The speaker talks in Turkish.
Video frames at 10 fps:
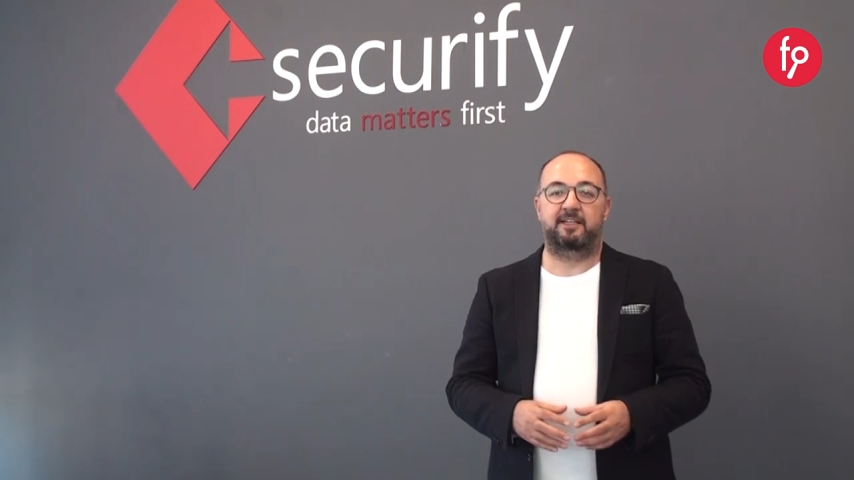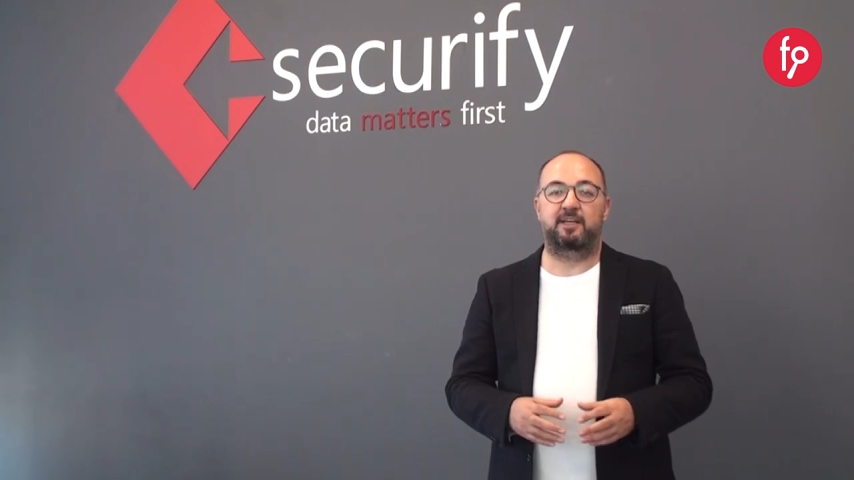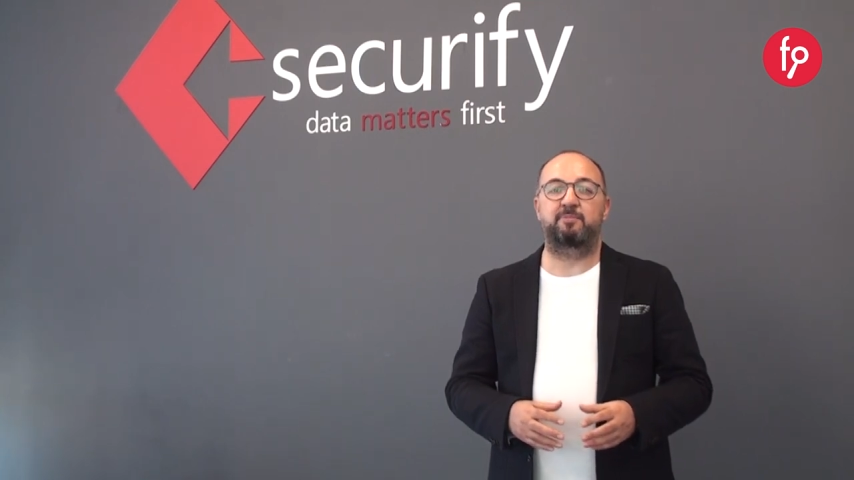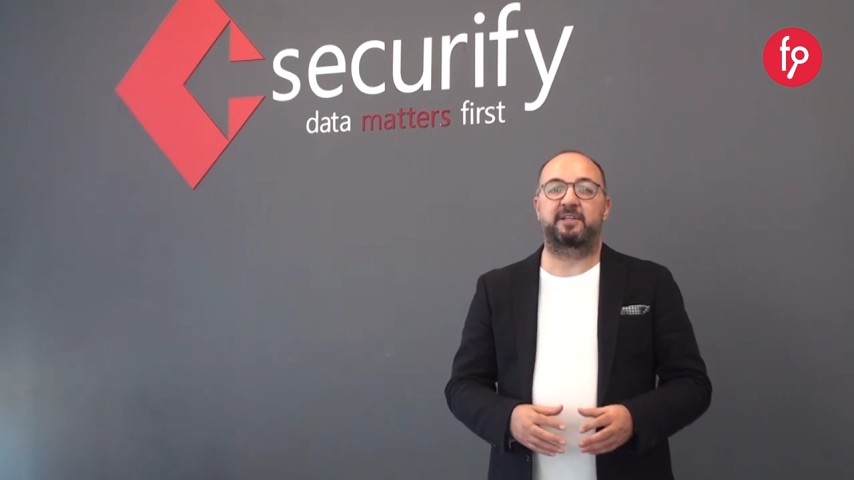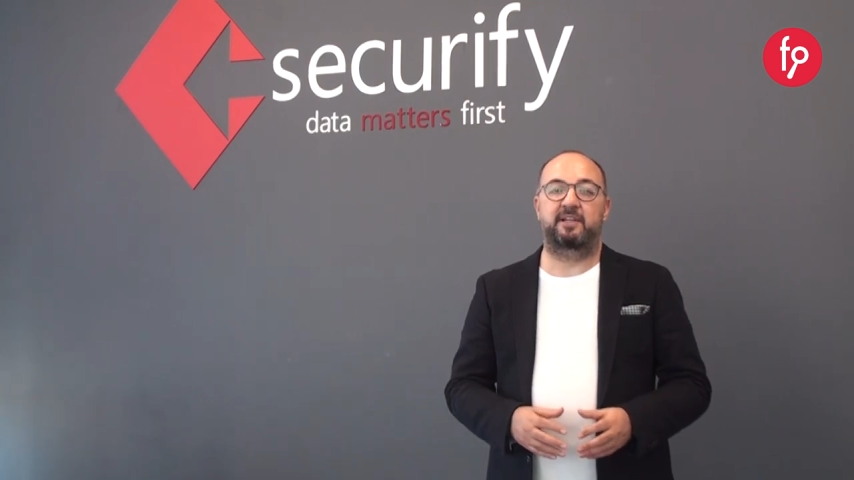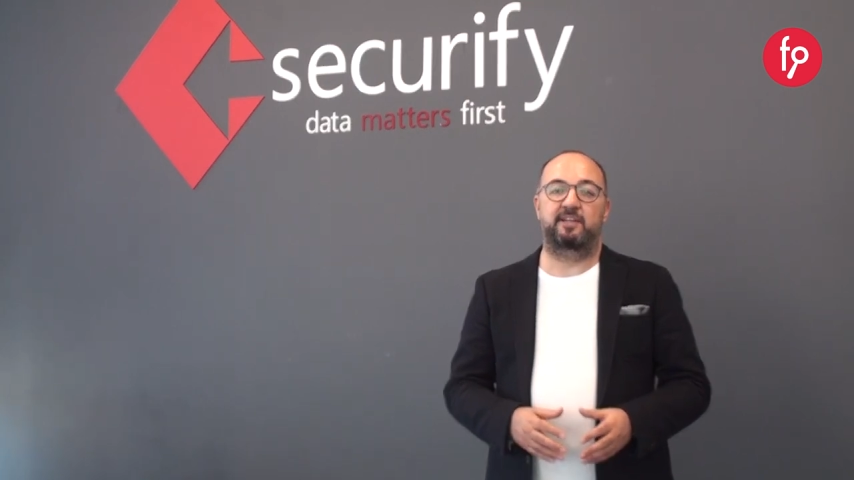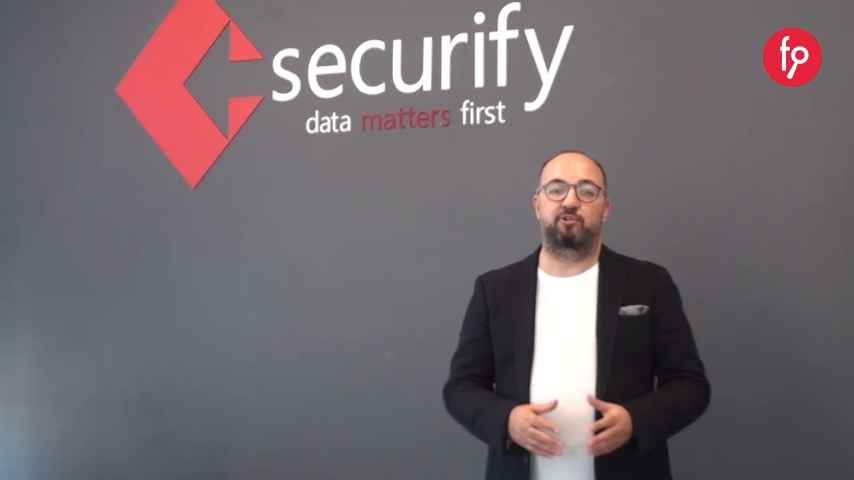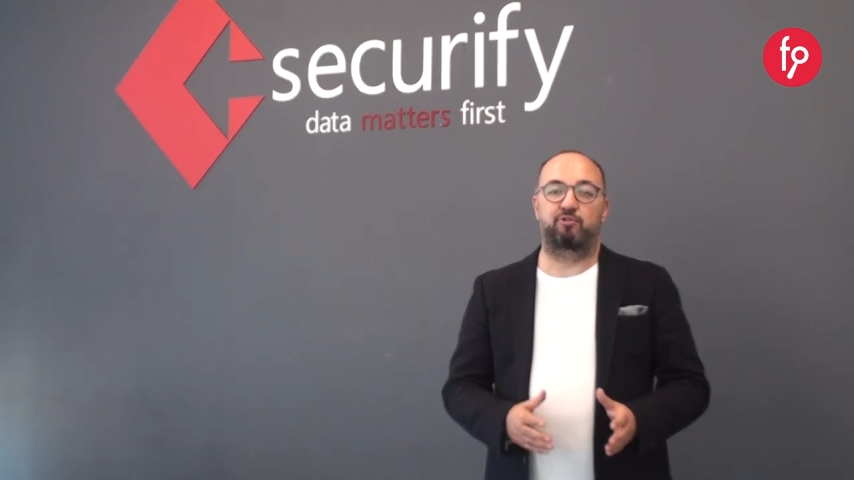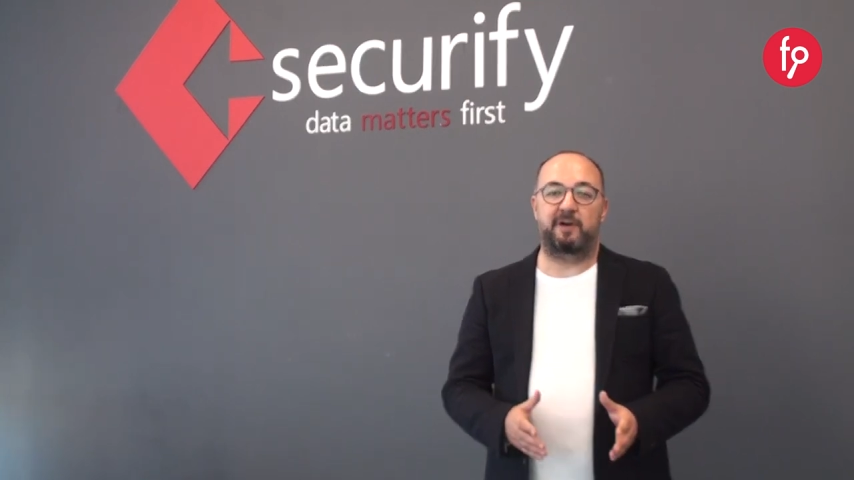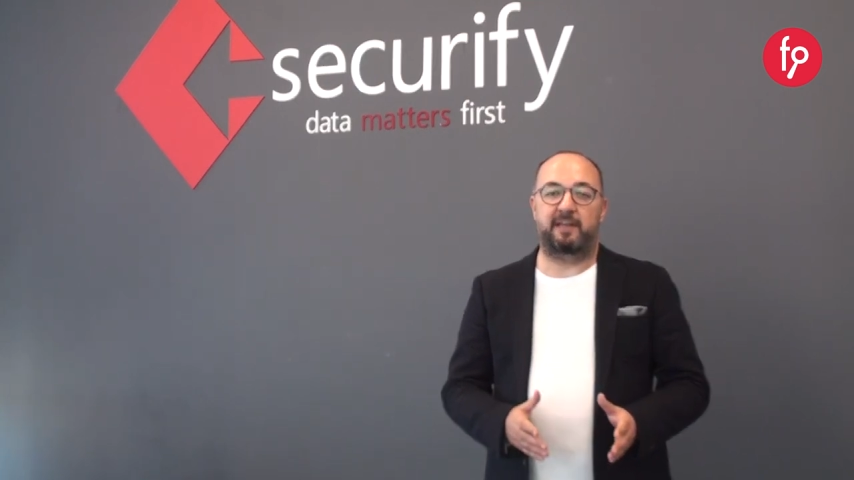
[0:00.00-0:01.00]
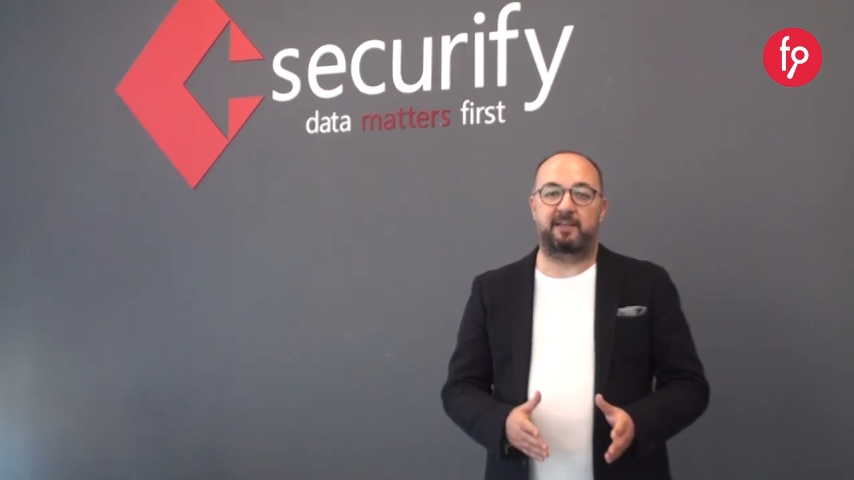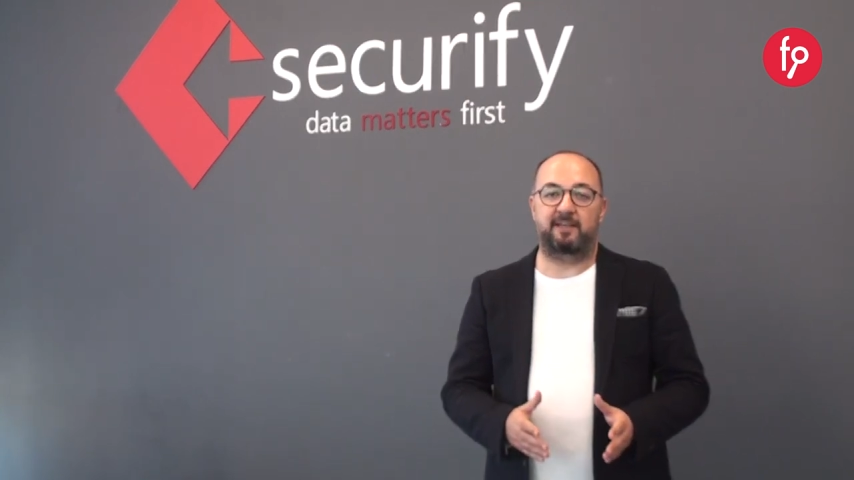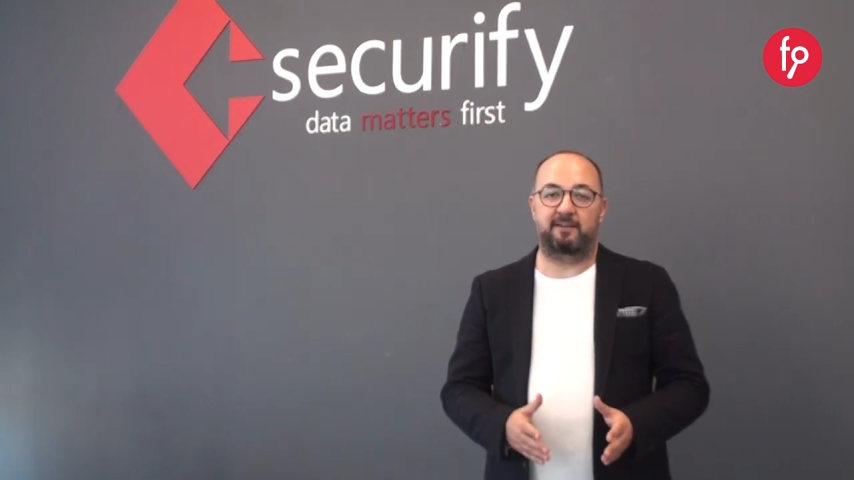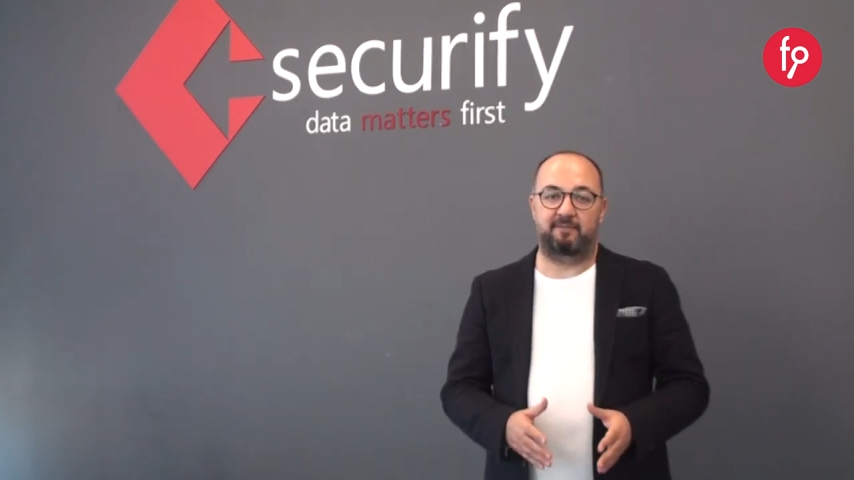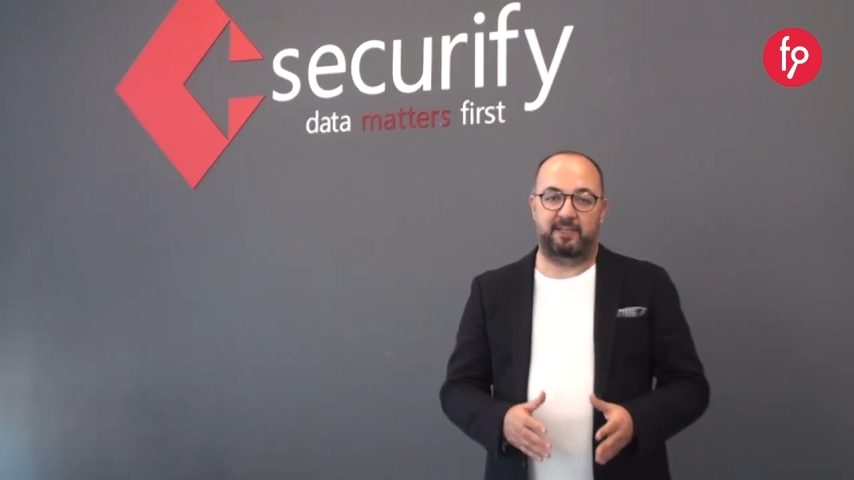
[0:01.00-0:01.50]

Kimliklerin güvenliği